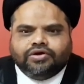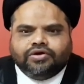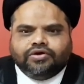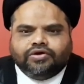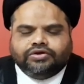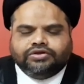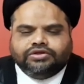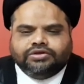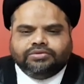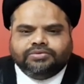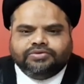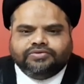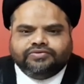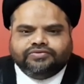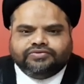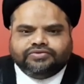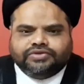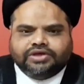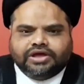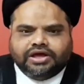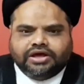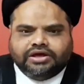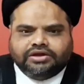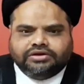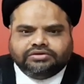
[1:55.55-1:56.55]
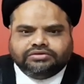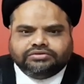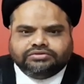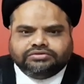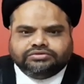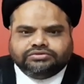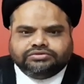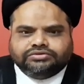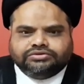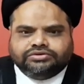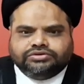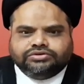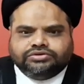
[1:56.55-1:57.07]
और जब इंसान
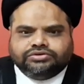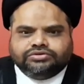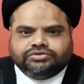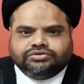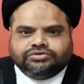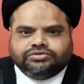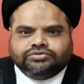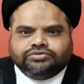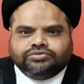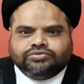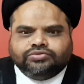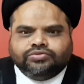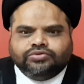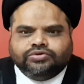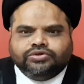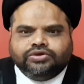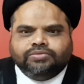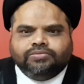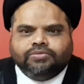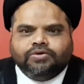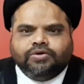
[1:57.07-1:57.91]
को ये